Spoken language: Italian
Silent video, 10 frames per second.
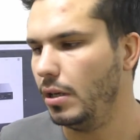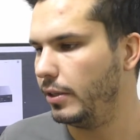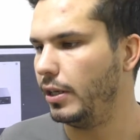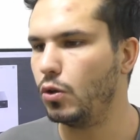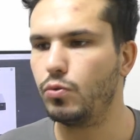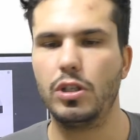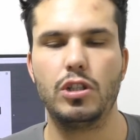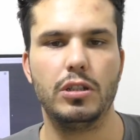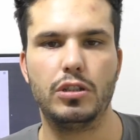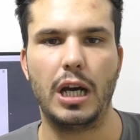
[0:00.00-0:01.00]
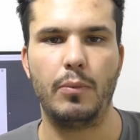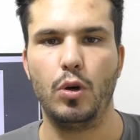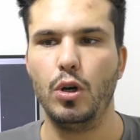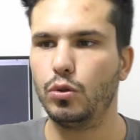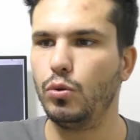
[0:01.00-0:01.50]
Nello switch diciamo
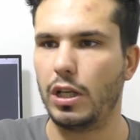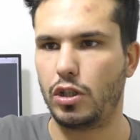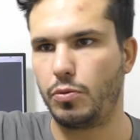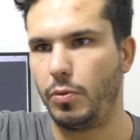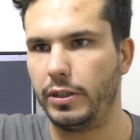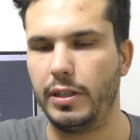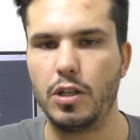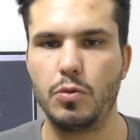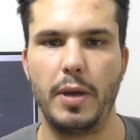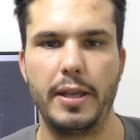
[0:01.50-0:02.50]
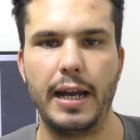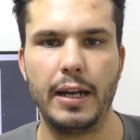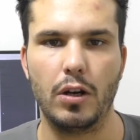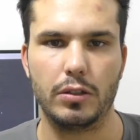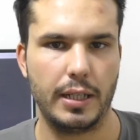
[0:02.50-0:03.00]
tu gli access point li spegni alla
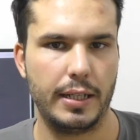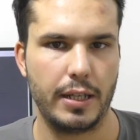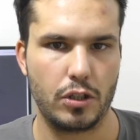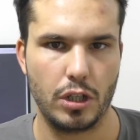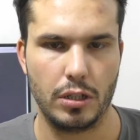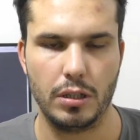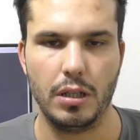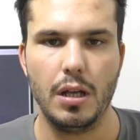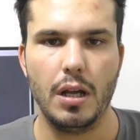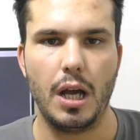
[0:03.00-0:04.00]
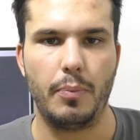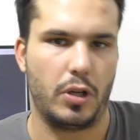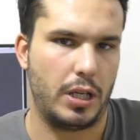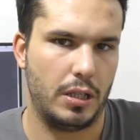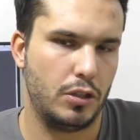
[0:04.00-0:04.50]
notte e li riaccendi eh,
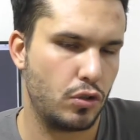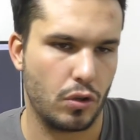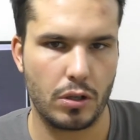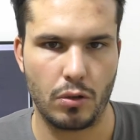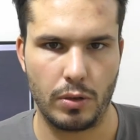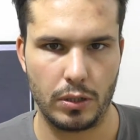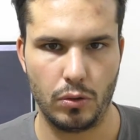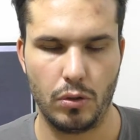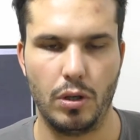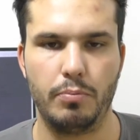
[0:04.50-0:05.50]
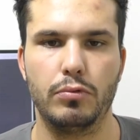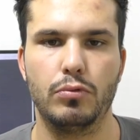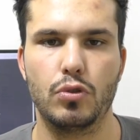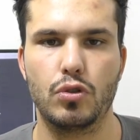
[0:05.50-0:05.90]
poi di giorno quando appunto